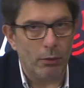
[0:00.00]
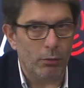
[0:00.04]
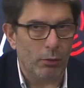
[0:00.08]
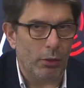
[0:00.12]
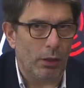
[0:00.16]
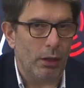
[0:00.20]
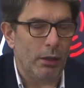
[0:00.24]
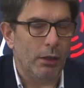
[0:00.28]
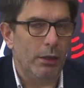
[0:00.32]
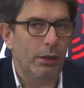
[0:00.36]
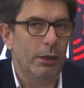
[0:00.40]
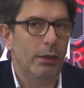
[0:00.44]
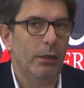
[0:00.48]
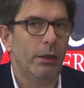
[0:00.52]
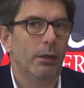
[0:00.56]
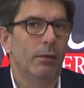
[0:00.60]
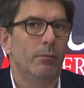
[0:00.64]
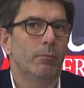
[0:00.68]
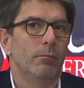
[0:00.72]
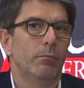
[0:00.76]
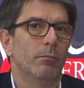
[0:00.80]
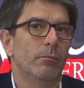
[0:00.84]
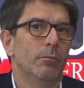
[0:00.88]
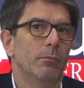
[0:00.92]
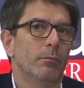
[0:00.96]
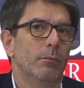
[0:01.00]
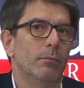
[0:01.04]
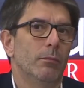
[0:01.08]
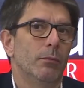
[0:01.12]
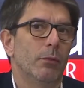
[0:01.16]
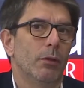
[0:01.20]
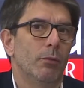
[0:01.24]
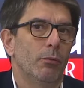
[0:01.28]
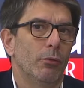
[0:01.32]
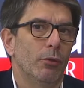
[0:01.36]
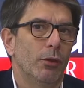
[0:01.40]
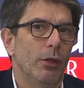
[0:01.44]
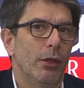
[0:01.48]
allora lì
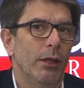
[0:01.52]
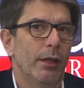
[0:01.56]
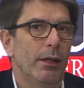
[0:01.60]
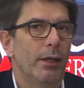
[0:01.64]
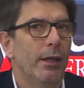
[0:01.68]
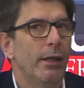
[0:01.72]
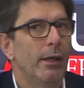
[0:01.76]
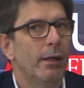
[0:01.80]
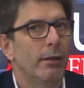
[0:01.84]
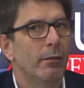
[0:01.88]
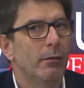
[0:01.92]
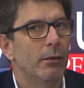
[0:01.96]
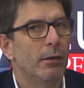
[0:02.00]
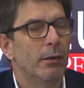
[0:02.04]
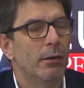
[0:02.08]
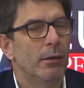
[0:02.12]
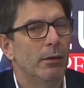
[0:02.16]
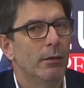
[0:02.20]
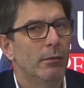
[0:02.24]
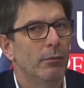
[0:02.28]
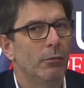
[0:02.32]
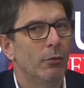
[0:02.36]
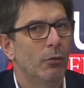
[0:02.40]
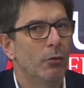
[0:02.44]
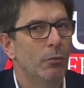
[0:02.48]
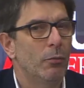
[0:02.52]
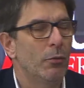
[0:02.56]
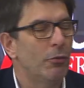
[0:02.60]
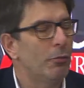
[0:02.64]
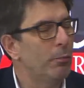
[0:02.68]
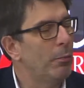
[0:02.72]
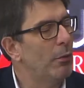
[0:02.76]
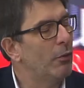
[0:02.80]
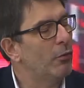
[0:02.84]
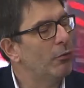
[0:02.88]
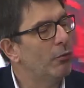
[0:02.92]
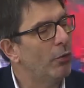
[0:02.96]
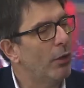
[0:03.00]
devo dire che eh, come
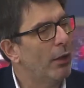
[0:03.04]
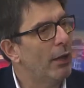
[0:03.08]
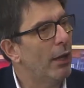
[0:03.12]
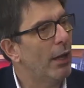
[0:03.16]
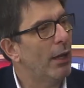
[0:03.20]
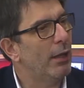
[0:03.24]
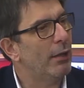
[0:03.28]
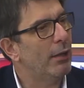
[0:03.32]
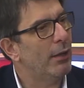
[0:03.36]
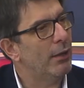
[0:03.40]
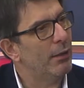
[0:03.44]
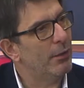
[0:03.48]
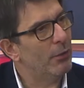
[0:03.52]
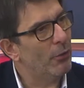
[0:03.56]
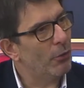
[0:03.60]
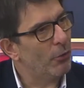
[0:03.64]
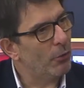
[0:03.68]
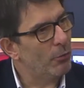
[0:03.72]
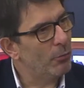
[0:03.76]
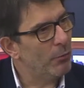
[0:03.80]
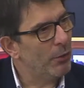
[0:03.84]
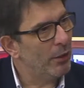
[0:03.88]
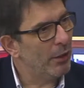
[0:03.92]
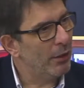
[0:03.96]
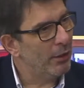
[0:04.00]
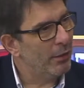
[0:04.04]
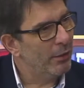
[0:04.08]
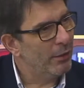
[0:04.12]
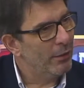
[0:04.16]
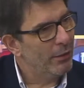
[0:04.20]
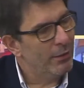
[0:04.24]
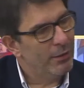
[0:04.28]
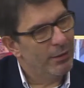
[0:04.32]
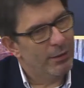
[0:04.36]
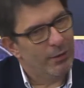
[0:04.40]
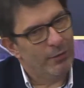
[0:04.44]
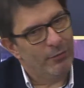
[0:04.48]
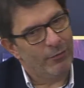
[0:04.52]
spesso accade le norme
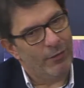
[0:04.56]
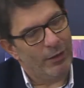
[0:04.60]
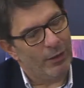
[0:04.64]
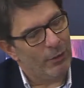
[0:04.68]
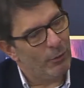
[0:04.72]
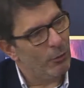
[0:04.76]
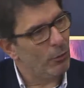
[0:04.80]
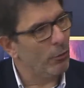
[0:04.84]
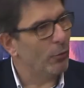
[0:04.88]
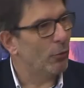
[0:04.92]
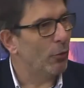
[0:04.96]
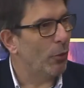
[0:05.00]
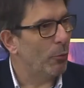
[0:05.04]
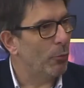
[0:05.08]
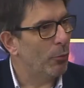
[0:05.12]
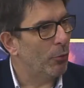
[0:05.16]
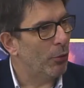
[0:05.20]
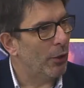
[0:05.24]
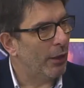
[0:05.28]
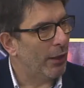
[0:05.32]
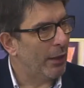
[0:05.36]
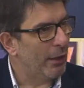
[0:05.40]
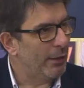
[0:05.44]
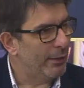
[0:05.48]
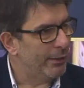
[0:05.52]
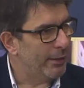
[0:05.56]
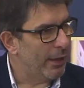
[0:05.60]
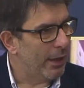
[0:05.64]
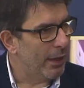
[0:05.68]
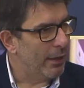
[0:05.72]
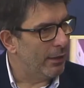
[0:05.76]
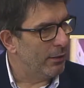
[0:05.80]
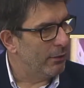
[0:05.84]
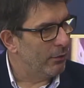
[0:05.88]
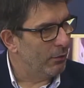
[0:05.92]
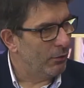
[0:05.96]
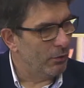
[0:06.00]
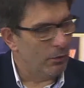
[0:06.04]
vengono dopo la
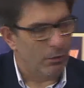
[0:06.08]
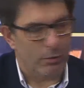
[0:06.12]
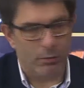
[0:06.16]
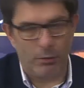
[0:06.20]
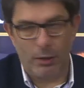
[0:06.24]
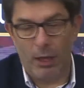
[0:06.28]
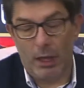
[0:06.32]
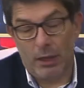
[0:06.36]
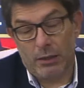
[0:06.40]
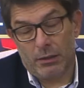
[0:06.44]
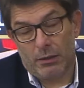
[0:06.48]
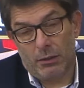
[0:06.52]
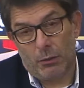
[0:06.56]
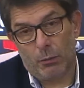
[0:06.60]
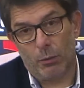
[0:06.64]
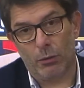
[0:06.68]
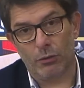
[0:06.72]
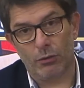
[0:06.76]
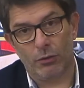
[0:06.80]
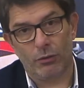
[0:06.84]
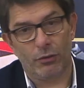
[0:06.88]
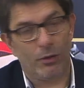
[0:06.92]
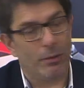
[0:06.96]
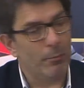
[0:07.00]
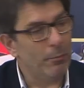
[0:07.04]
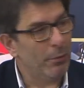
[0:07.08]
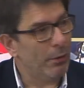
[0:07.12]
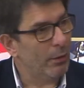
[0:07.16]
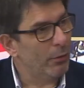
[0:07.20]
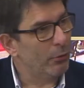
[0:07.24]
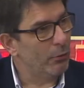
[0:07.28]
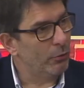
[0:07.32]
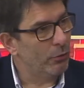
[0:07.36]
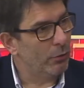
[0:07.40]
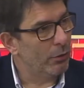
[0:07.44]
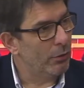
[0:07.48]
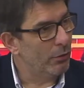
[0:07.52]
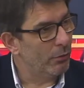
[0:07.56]
realtà, no? anzi quasi sempre è
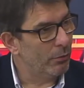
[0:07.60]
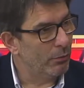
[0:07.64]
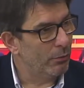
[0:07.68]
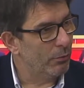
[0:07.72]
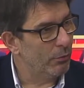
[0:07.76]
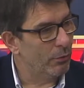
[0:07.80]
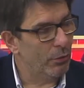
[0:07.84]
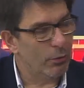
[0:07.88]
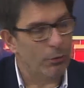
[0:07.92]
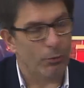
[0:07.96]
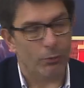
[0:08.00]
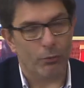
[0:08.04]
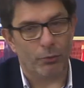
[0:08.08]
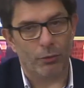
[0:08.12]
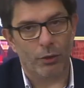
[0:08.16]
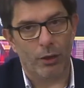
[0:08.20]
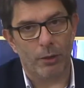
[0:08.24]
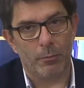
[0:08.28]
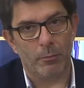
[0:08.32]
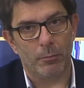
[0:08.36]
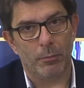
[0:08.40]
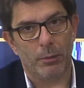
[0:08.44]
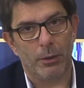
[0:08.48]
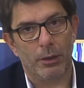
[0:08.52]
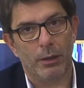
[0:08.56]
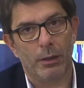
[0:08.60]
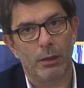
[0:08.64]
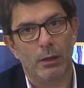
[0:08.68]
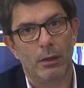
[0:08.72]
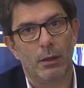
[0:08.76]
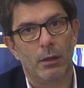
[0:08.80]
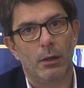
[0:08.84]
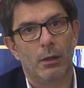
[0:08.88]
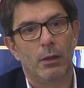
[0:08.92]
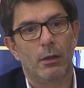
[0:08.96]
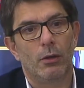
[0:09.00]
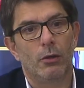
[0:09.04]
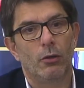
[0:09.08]
così, se non sempre.
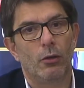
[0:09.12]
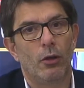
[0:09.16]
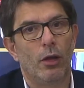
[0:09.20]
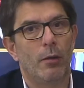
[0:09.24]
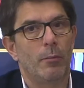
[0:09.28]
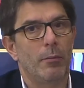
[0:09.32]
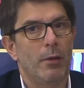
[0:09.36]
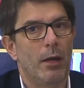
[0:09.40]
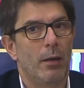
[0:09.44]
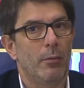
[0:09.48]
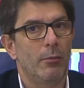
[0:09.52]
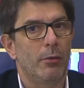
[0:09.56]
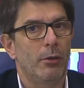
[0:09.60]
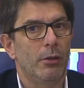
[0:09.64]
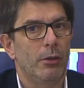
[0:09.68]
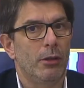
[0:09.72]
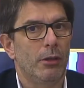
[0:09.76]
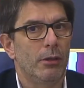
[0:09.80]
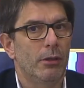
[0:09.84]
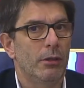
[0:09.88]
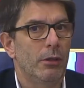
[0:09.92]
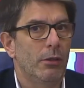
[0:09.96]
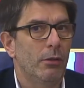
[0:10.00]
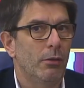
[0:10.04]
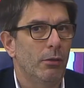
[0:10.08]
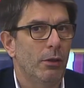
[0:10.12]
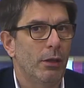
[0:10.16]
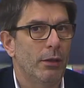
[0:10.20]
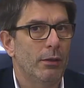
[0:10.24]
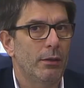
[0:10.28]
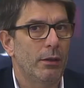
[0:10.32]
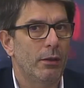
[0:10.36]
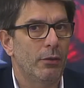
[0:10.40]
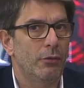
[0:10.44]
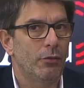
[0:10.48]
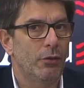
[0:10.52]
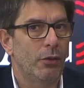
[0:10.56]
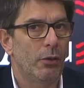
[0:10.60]
Noi abbiamo in Trentino,
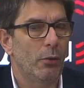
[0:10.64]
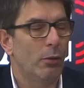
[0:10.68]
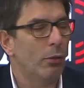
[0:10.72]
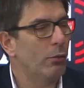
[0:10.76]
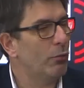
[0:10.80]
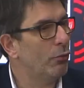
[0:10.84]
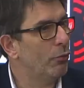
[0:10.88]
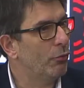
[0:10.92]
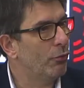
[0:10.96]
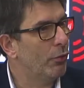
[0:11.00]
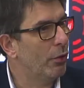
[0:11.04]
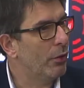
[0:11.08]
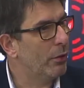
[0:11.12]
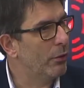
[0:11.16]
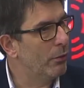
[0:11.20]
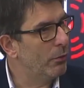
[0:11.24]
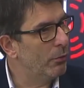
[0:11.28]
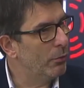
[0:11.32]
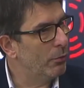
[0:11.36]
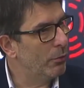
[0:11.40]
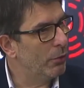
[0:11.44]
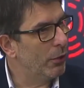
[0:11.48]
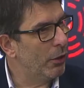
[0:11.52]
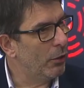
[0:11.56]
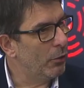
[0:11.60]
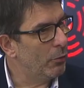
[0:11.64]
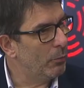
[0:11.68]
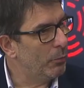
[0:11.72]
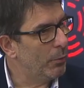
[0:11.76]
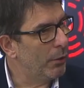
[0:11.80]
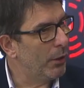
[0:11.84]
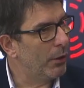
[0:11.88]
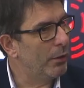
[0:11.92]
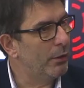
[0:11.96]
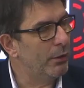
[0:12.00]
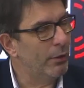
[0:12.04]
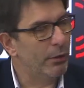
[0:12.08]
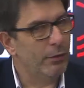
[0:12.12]
grazie al cielo, associazioni e
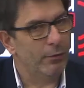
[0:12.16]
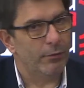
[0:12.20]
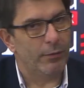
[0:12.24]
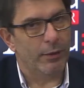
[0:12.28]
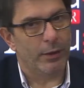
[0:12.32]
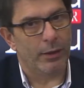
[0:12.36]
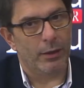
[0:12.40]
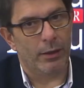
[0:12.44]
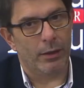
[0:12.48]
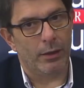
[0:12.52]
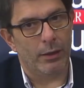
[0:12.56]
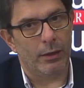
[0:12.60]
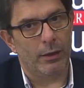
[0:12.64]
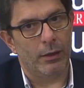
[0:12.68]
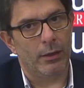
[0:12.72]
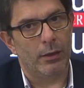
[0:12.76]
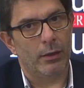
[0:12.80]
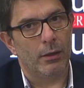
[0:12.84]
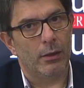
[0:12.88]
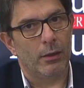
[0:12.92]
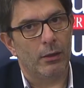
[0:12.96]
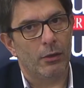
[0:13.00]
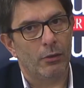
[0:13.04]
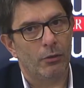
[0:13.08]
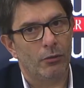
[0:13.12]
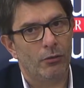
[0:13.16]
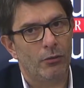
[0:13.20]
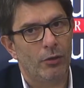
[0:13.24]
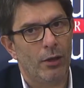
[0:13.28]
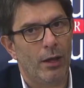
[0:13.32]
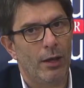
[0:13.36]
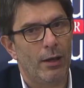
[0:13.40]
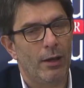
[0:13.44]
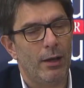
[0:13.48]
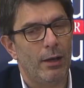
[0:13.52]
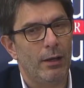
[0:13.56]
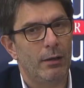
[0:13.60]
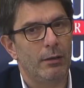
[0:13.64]
cooperative che
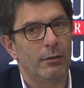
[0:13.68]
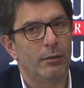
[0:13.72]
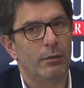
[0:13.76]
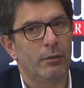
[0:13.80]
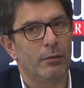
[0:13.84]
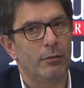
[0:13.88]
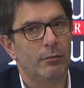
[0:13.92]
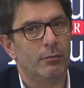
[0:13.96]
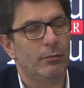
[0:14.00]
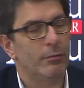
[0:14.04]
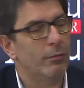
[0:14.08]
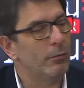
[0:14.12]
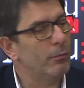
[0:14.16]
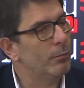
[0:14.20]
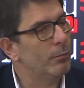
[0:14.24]
già eh,